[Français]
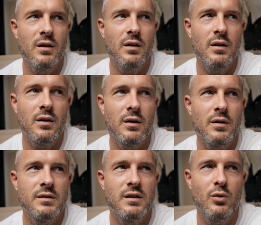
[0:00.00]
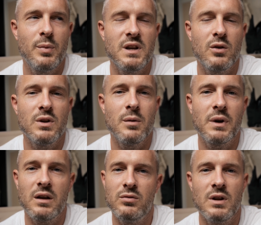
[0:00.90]
Euh, ça ne veut pas dire qu'on a
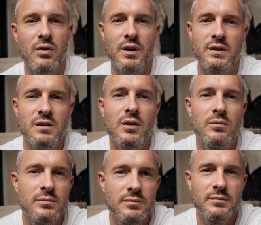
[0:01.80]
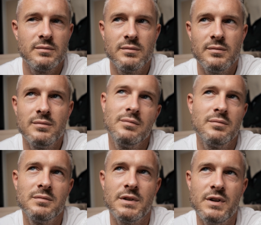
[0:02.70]
prévu d'avoir un accident.
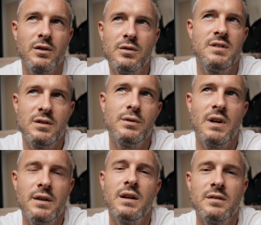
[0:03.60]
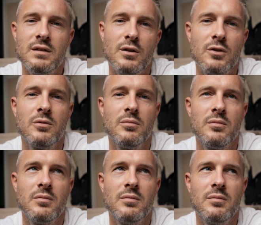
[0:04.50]
Ça veut dire que si on a un accident,
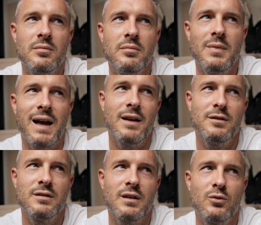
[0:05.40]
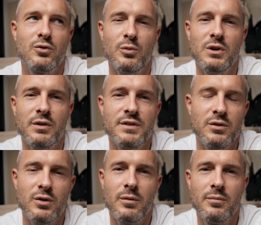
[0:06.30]
ça bah, sera toujours mieux d'avoir une
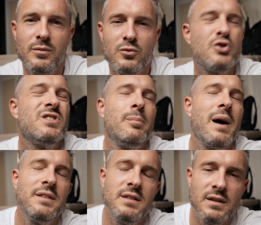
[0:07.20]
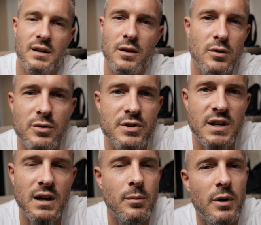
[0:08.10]
ceinture. Je ne sais pas si cette
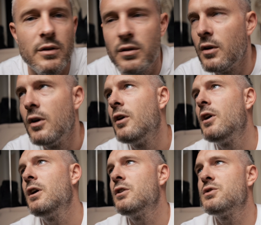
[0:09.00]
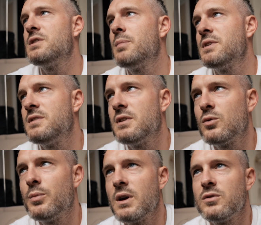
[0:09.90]
analogie elle est bonne, je ne sais pas si cette
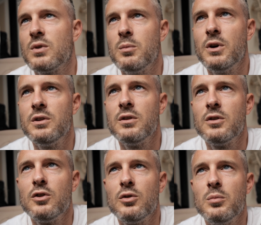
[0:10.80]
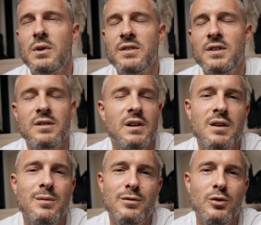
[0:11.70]
comparaison est bonne, mais c'est celle
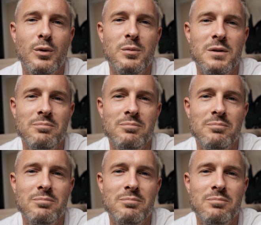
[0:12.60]
qui m'est venue en premier.